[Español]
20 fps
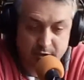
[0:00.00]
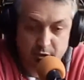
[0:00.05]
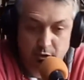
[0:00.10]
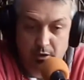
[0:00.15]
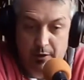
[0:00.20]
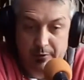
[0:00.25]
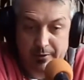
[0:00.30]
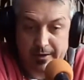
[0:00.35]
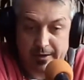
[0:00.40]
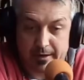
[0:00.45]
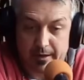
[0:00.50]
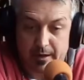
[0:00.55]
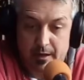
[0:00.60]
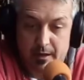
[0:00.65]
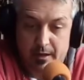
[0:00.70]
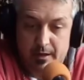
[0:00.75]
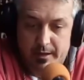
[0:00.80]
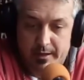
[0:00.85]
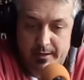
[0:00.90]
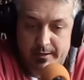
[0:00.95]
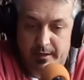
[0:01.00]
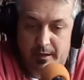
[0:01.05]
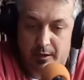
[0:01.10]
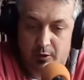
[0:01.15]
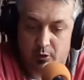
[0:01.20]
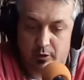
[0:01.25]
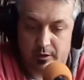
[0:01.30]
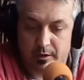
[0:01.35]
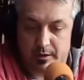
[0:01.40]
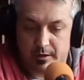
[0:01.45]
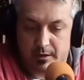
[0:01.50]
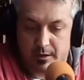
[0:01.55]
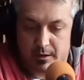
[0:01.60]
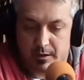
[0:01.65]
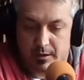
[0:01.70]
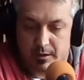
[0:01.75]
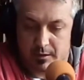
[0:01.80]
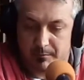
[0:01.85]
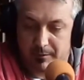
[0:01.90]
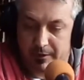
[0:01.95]
El hecho de haber estado
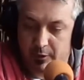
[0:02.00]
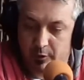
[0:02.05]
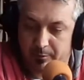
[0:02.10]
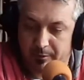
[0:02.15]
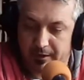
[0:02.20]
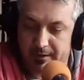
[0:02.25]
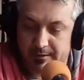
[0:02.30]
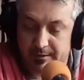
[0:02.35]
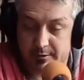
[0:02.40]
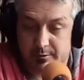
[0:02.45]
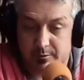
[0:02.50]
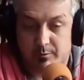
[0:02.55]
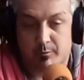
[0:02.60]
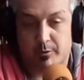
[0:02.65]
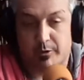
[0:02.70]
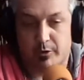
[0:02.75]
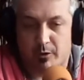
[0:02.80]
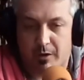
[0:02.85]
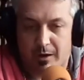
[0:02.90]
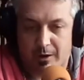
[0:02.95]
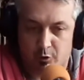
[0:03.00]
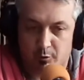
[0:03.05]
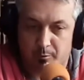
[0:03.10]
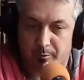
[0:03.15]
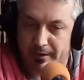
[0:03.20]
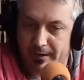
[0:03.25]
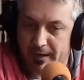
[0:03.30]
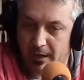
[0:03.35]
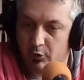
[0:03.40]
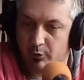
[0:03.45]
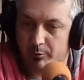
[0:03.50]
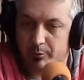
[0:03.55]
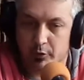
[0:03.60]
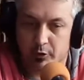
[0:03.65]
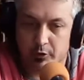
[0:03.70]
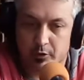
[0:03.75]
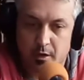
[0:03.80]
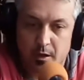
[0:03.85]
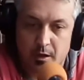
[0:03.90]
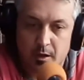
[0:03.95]
en varios países, bueno,
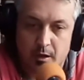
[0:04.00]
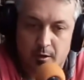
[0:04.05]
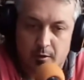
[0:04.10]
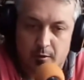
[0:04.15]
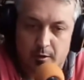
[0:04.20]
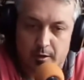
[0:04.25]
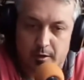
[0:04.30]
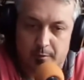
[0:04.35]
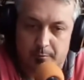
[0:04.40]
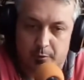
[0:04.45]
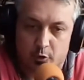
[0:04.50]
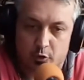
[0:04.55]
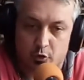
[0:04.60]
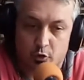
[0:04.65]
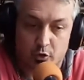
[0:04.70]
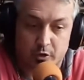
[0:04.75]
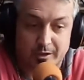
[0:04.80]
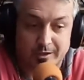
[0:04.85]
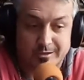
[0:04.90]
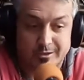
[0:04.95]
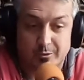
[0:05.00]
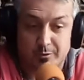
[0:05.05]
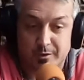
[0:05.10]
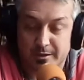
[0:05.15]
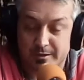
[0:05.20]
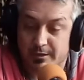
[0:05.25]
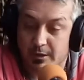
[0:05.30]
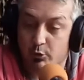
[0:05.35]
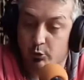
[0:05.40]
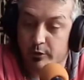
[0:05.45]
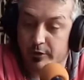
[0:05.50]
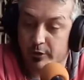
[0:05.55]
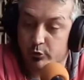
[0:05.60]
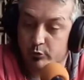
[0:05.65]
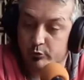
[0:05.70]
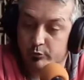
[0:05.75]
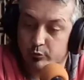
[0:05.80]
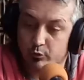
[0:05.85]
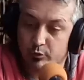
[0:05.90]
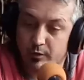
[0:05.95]
acompañado por eh, por Jorge, si bien te
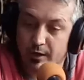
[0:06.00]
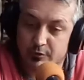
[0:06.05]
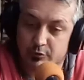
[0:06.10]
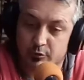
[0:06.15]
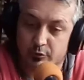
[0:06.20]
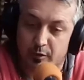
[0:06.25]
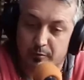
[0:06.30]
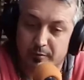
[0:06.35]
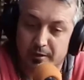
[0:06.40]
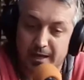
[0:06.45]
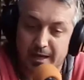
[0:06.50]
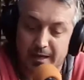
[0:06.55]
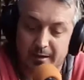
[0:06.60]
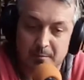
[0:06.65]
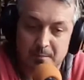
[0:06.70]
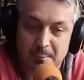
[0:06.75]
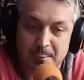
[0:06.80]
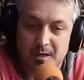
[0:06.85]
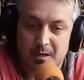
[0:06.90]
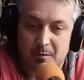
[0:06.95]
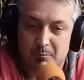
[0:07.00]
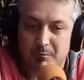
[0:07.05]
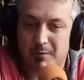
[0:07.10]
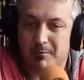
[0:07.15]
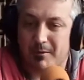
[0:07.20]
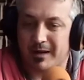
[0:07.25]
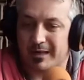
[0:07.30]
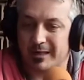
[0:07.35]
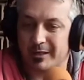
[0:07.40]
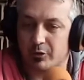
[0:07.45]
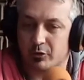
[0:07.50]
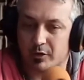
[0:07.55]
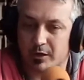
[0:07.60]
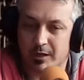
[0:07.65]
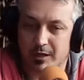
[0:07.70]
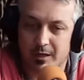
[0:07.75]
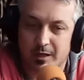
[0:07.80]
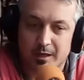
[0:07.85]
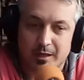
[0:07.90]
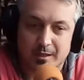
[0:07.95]
une un, lazo familiar, me
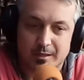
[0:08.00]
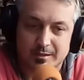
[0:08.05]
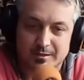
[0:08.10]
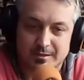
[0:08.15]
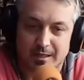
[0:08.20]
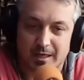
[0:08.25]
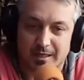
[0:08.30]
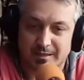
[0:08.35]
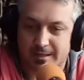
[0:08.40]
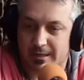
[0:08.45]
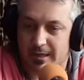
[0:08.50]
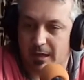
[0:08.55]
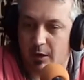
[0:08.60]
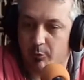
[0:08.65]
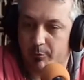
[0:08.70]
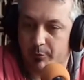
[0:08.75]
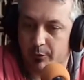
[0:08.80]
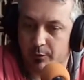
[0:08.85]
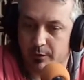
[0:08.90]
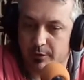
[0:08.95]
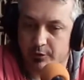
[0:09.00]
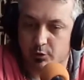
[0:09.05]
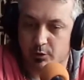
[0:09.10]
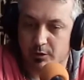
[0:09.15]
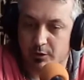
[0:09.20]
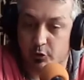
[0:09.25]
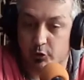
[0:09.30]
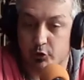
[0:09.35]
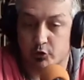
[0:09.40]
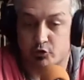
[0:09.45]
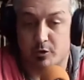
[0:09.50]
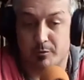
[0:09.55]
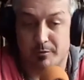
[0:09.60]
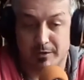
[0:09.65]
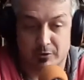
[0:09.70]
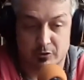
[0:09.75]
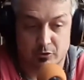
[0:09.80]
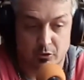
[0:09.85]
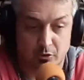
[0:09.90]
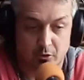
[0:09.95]
imagino que se le ha sacado provecho del
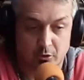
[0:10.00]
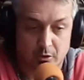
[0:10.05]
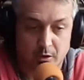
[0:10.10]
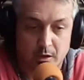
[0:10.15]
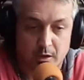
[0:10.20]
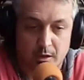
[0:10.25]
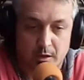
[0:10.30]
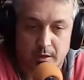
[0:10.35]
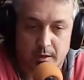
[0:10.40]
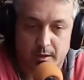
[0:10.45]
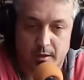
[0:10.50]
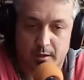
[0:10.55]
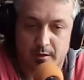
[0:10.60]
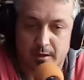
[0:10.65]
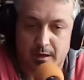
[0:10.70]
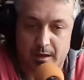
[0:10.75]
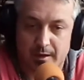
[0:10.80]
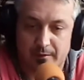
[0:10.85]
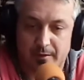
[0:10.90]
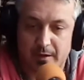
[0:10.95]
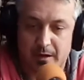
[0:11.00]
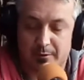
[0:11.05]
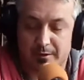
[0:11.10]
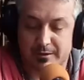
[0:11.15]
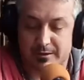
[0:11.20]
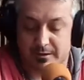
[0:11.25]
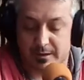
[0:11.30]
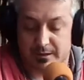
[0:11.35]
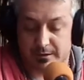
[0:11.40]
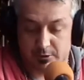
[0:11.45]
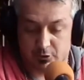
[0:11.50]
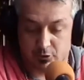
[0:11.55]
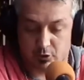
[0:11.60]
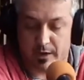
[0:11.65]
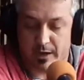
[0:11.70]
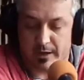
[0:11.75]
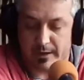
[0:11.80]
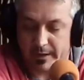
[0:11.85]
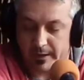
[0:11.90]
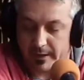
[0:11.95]
conocimiento eh, de, la, vasta
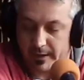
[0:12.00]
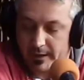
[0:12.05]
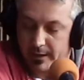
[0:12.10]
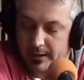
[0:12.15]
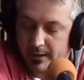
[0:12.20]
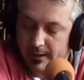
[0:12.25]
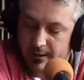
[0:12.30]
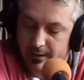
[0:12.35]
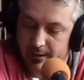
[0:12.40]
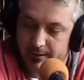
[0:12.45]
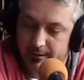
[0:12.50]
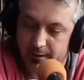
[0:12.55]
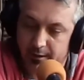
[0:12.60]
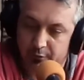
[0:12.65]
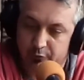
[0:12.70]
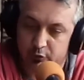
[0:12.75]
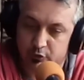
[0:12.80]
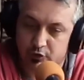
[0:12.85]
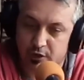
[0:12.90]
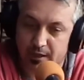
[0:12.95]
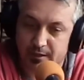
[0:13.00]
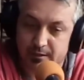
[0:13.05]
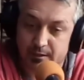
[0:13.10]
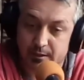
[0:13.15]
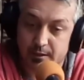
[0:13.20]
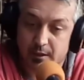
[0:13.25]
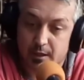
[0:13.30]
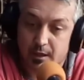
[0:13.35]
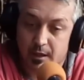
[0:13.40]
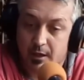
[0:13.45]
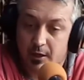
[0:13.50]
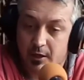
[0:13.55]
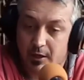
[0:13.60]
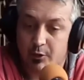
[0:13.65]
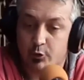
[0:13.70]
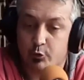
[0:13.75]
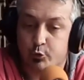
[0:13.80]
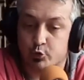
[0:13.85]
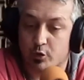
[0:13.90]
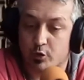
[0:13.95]
trayectoria que, tiene Fossati,
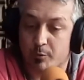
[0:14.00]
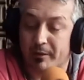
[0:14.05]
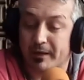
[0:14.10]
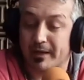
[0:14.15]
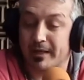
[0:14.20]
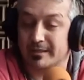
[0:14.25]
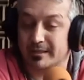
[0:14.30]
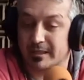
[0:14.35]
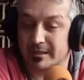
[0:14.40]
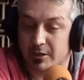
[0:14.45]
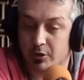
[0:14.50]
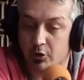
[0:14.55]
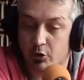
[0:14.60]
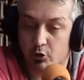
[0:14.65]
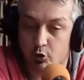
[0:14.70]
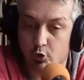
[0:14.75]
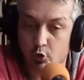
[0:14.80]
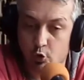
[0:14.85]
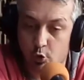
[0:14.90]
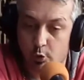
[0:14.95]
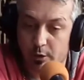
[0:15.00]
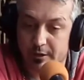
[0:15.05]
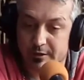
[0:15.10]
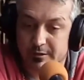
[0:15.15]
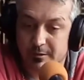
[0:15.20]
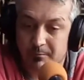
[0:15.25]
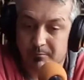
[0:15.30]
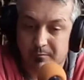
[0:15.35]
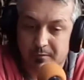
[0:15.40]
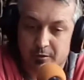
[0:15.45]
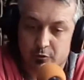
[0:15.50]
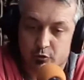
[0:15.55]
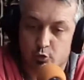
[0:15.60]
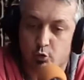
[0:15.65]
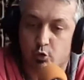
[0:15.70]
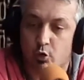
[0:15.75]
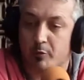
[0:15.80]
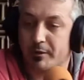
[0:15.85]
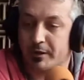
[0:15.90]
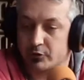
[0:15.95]
tus experiencias en los clubes,
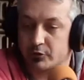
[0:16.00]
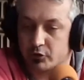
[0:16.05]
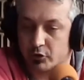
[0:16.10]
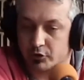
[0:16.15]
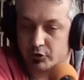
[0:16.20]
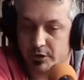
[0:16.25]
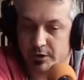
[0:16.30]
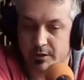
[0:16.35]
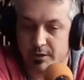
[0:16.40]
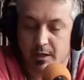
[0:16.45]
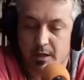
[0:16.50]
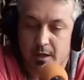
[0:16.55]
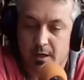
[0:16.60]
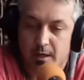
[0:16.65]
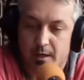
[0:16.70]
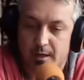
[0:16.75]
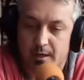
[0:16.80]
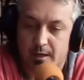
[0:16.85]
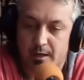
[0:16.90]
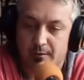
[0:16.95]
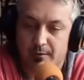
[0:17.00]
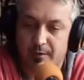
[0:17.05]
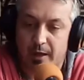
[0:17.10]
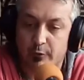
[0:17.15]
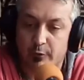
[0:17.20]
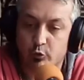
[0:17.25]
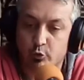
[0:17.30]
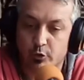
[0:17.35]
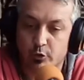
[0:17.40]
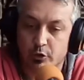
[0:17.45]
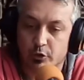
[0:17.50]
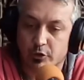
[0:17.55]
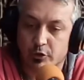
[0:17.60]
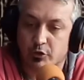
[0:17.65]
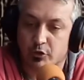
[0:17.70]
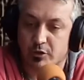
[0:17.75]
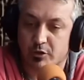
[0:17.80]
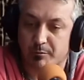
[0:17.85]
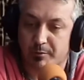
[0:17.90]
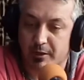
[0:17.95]
tus comienzos en, eh, en
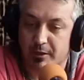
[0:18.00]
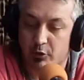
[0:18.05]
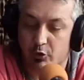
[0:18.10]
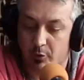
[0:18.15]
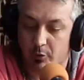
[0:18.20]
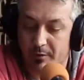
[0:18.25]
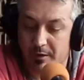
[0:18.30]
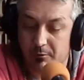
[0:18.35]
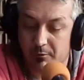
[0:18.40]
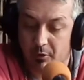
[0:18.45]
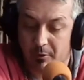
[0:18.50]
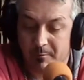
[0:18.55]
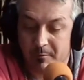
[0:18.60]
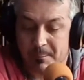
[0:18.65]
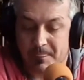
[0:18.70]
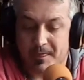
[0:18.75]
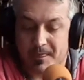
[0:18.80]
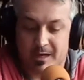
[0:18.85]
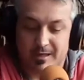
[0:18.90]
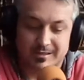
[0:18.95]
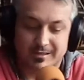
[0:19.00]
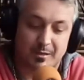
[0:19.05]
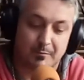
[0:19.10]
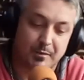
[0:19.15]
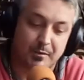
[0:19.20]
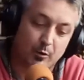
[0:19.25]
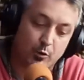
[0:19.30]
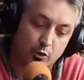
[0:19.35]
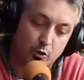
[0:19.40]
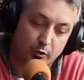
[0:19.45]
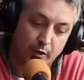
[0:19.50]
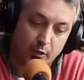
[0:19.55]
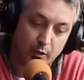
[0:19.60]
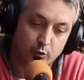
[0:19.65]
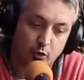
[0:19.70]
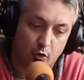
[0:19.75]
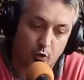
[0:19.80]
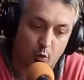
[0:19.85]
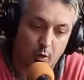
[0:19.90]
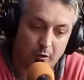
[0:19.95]
Danubio, donde yo siempre digo lo mismo, siempre hablo
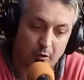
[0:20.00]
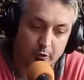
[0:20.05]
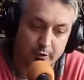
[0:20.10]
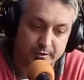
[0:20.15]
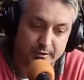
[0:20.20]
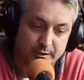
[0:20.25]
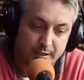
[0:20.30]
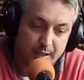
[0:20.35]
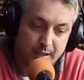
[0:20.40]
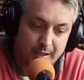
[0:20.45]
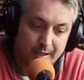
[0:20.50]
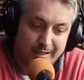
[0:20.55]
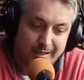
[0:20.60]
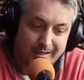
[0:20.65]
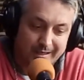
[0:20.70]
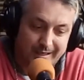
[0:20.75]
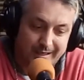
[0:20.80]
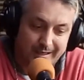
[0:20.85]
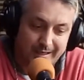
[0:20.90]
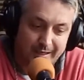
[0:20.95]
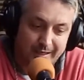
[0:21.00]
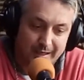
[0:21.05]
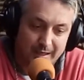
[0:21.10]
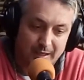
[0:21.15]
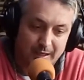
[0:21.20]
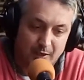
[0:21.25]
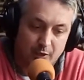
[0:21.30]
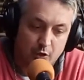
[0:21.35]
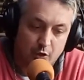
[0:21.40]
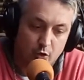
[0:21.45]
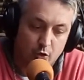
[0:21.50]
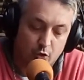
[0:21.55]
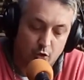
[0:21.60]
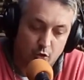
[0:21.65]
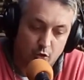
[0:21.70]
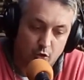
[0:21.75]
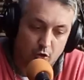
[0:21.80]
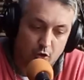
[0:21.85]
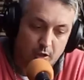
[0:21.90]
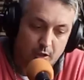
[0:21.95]
con algunos jugadores que
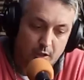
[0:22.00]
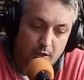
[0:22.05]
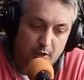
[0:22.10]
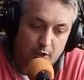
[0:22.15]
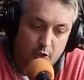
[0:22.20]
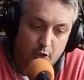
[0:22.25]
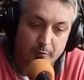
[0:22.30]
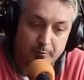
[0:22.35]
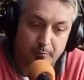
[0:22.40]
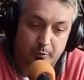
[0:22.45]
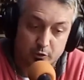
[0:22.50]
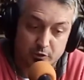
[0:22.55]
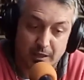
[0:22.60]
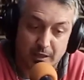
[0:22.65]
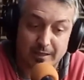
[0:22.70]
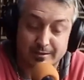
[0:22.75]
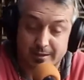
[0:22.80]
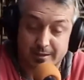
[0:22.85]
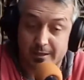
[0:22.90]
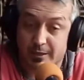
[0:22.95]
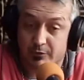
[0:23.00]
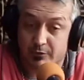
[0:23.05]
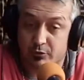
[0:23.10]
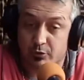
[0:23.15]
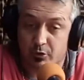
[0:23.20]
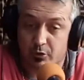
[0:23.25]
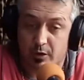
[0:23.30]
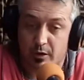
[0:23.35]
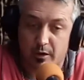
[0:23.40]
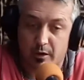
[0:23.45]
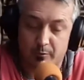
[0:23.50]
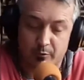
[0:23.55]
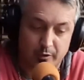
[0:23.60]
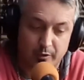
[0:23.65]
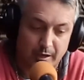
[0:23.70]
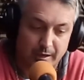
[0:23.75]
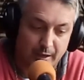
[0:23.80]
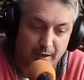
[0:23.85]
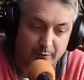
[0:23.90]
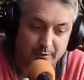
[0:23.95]
lo, lo importante, y eso es lo que
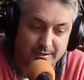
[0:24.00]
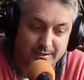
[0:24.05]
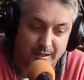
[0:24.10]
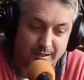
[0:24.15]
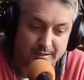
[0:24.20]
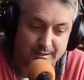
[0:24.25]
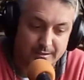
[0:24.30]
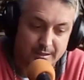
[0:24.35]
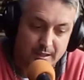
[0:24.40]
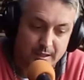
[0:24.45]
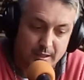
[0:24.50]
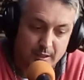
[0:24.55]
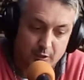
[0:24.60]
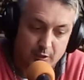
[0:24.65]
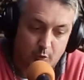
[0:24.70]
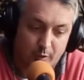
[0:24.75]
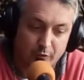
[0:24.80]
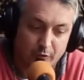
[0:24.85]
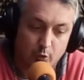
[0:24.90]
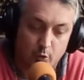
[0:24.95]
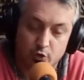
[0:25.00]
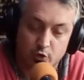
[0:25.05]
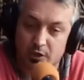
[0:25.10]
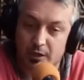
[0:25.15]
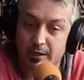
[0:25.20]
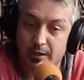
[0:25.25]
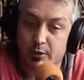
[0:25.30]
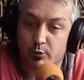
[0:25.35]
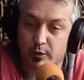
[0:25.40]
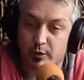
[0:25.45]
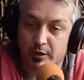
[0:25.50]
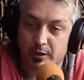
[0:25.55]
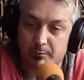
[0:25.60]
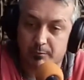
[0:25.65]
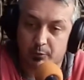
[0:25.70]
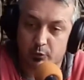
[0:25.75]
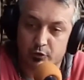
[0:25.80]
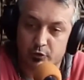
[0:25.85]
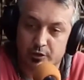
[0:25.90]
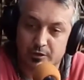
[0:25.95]
hablamos de la cabeza, es cuando vos salís de
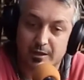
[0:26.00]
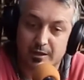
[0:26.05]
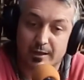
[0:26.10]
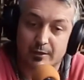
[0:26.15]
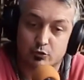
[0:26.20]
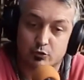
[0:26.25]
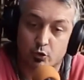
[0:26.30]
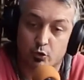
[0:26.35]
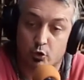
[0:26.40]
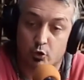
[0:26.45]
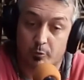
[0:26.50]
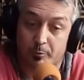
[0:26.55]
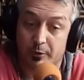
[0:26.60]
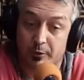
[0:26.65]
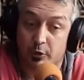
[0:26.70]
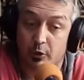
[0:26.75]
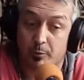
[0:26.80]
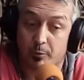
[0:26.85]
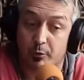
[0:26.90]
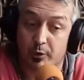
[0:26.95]
un equipo donde te dan todo,